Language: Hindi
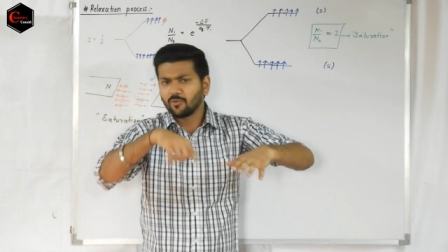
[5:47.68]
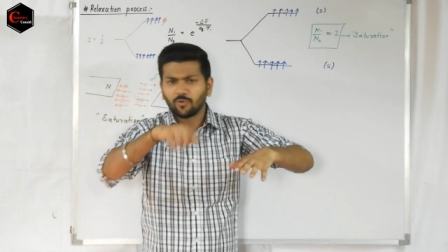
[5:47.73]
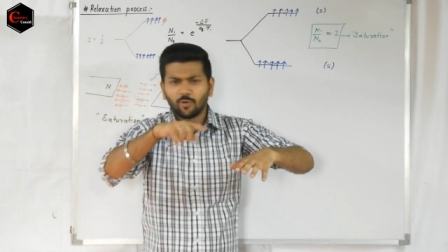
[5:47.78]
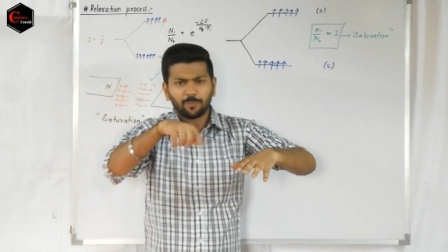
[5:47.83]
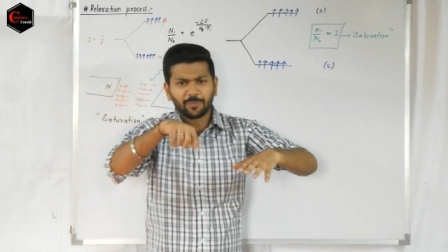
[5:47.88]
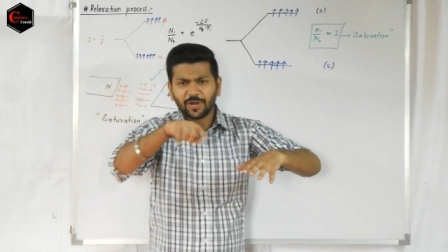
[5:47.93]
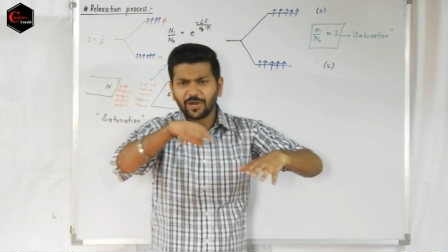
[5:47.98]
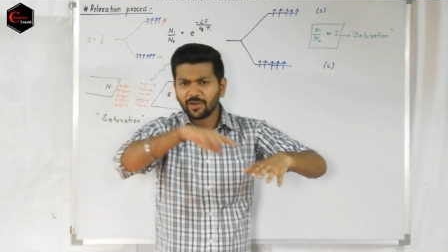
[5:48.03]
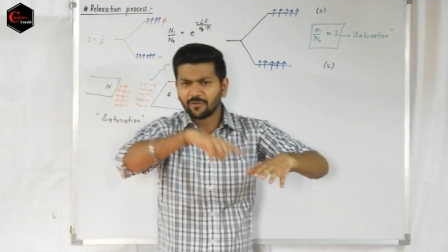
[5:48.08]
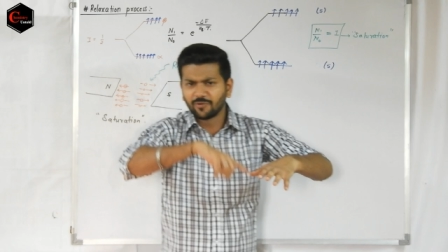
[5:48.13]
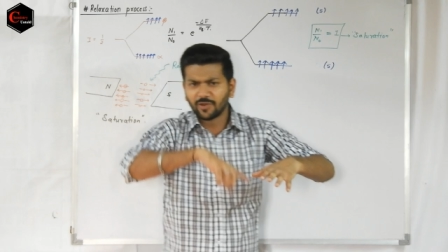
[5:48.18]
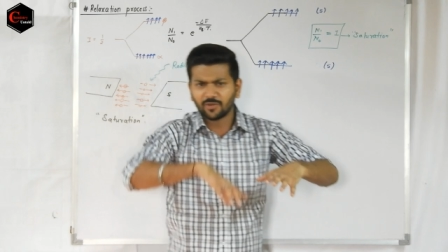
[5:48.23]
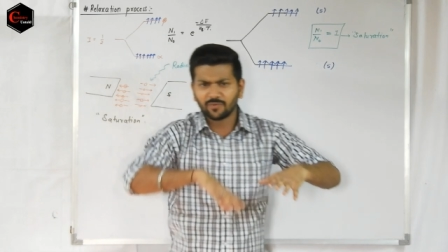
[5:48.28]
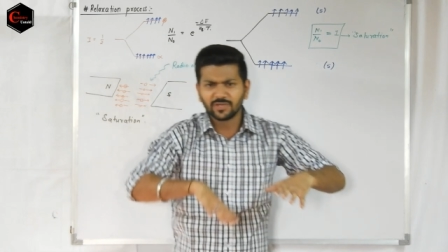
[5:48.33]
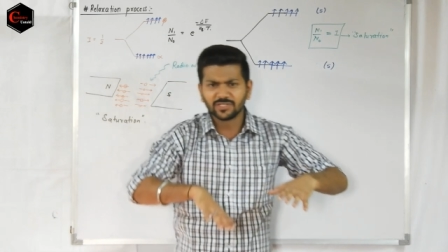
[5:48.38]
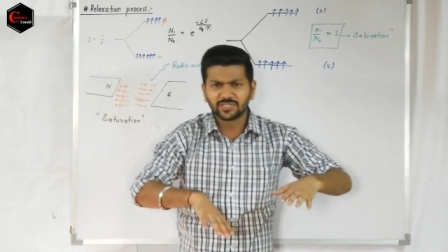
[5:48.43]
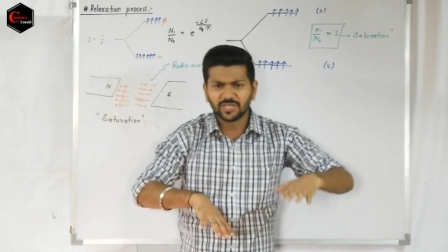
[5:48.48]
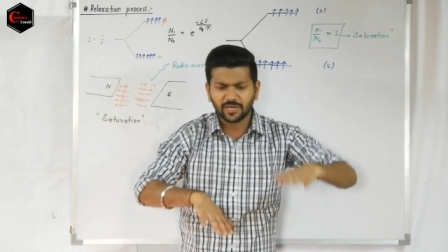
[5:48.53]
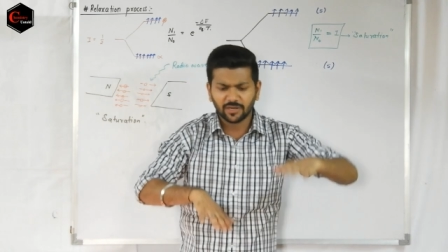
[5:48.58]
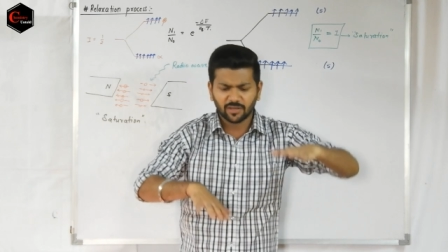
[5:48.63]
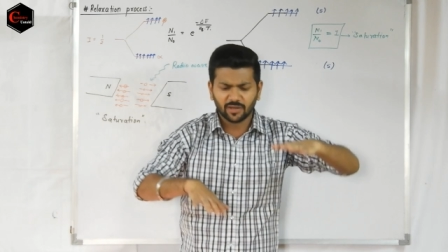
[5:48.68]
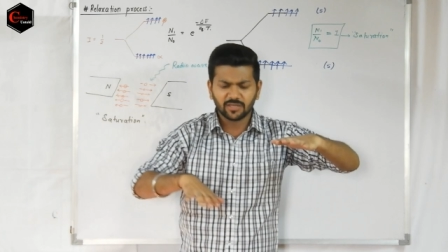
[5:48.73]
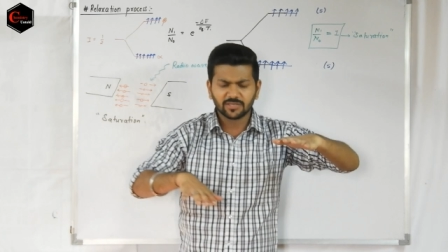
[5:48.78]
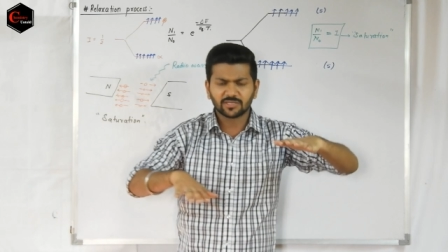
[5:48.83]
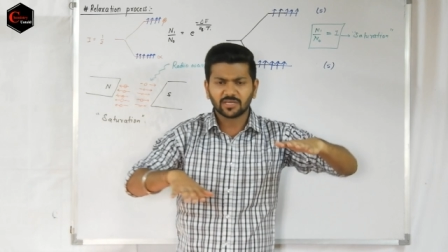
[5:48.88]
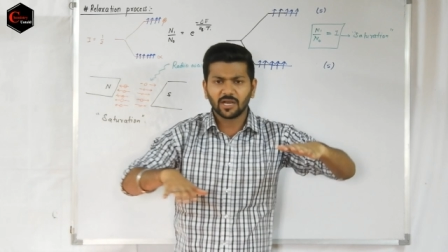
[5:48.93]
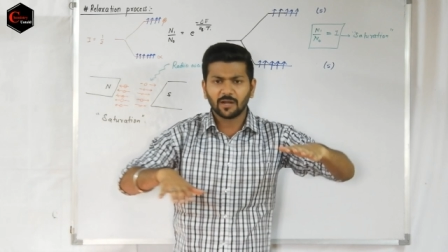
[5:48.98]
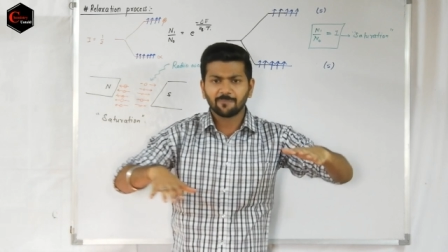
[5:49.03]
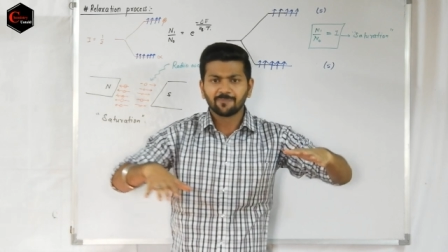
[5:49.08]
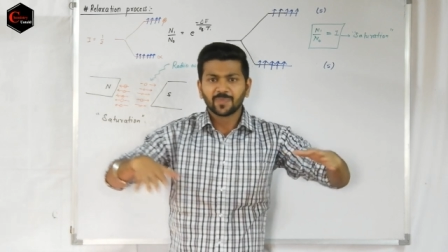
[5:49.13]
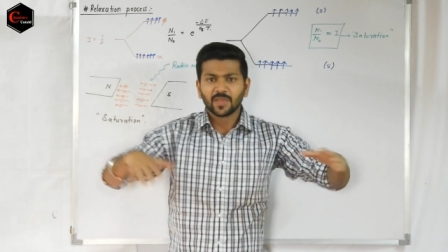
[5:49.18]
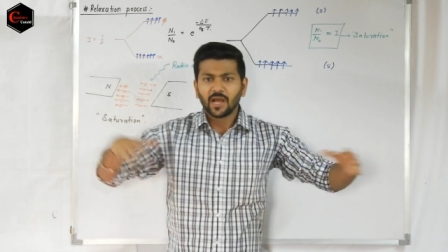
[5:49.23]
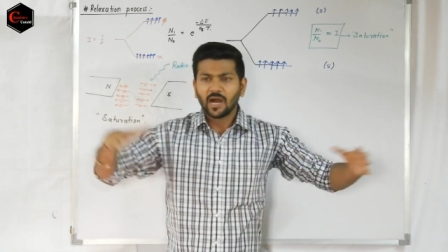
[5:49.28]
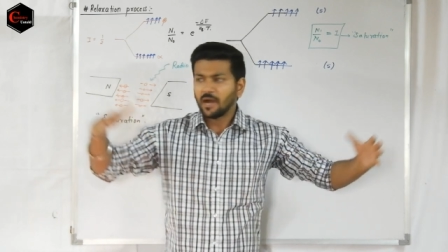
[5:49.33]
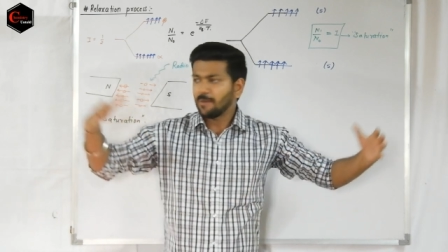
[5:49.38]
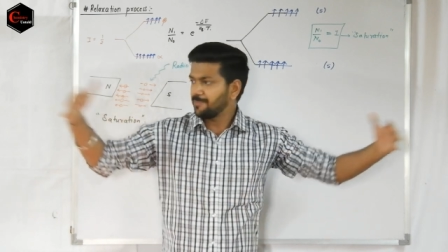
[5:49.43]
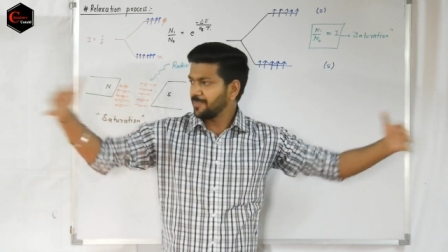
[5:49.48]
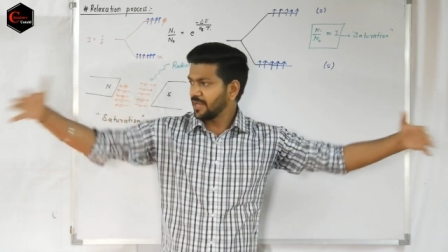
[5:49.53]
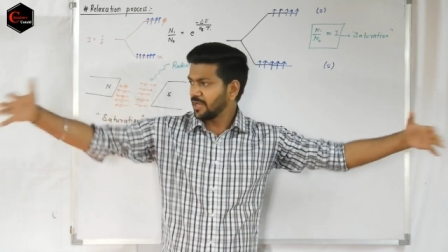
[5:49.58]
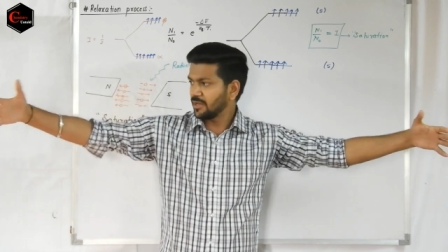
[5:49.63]
ऑपरेटिंग फ्रिक्वेंसी इंक्रीज किया
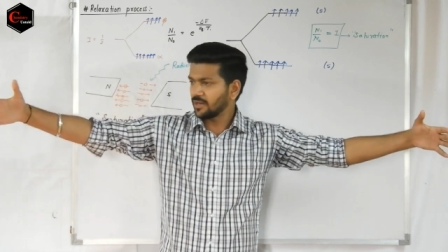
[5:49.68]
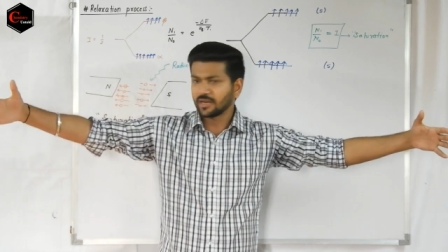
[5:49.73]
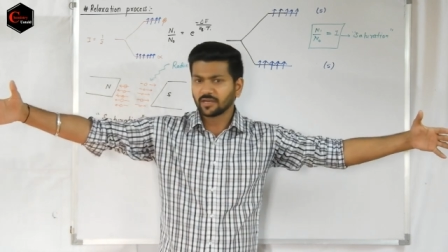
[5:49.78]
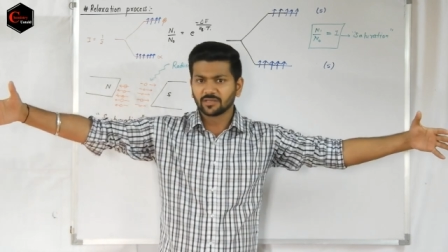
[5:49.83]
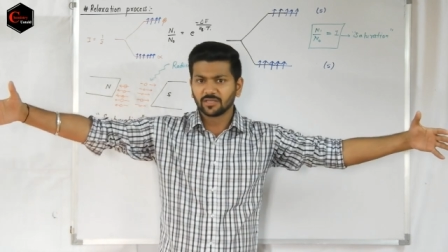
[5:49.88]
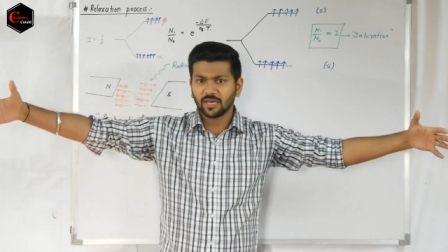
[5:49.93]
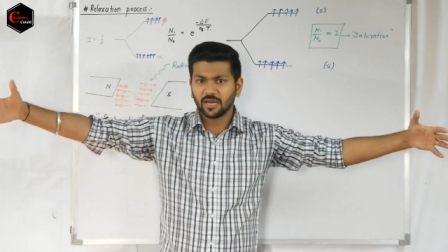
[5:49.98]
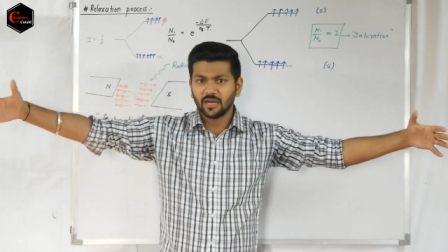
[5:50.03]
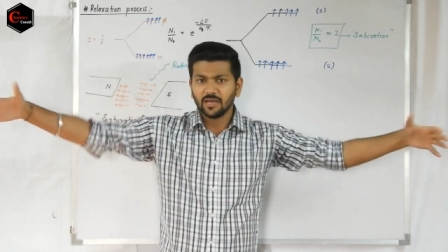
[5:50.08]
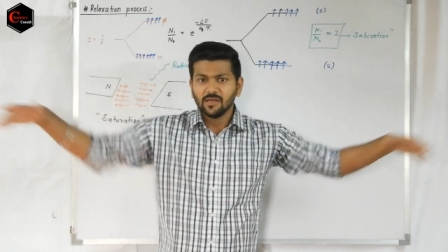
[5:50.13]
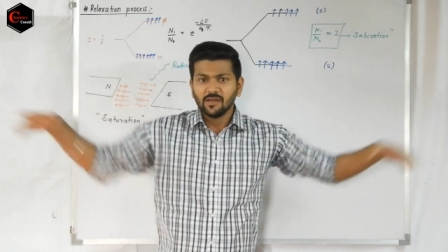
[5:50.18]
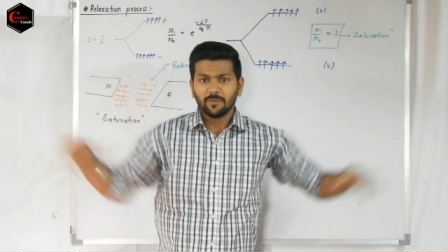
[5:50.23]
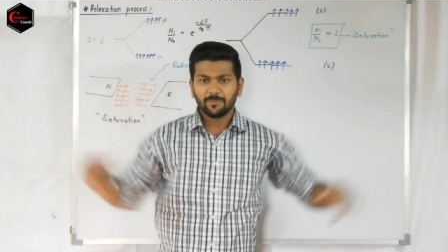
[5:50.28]
आपने रख दिया